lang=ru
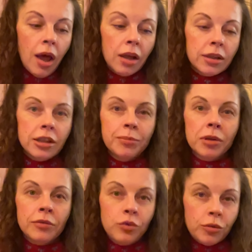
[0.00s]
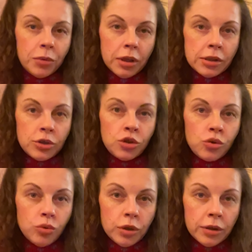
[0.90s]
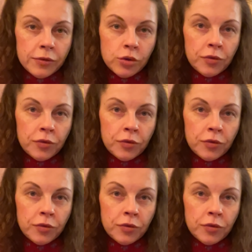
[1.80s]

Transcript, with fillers: На этой платформе я сижу и все